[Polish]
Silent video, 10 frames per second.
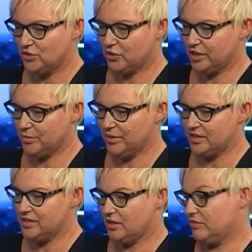trochę chyba
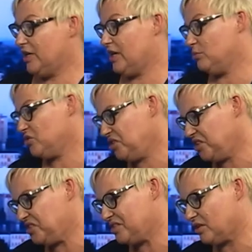ryzykowny, a może
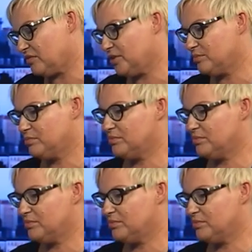nie ryzykowny.